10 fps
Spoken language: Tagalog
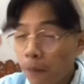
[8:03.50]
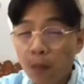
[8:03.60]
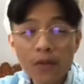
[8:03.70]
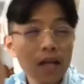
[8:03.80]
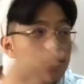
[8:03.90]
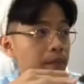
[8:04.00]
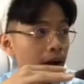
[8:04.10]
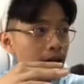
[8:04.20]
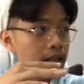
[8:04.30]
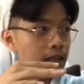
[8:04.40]
Ay pupunta ako sa
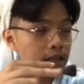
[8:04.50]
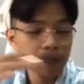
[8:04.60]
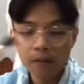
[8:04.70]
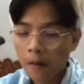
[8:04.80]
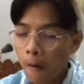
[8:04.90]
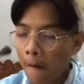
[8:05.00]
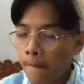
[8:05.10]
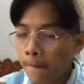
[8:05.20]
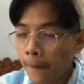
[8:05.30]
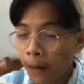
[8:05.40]
bahay ng tita mo.
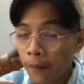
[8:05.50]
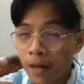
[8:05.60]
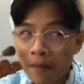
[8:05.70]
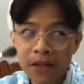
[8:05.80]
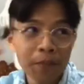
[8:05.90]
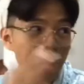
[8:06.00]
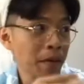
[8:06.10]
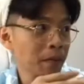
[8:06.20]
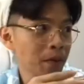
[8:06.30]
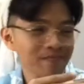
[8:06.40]
Alam mo naman, yung
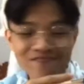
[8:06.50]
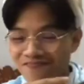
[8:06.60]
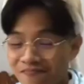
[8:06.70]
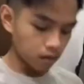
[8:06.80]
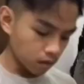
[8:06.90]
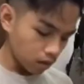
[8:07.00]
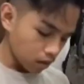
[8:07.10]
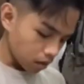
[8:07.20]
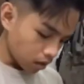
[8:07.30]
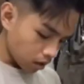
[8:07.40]
mama mo. Papa
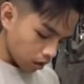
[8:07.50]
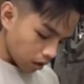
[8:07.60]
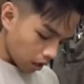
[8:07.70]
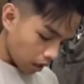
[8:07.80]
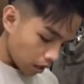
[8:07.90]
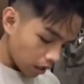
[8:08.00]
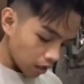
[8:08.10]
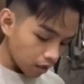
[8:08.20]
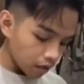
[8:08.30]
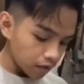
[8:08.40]
Beauty. Ah...
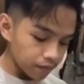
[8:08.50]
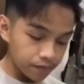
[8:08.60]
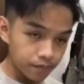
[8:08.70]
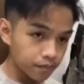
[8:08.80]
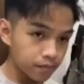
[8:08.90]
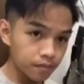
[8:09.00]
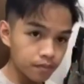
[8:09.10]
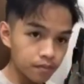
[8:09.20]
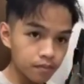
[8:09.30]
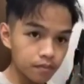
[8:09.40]
Uh...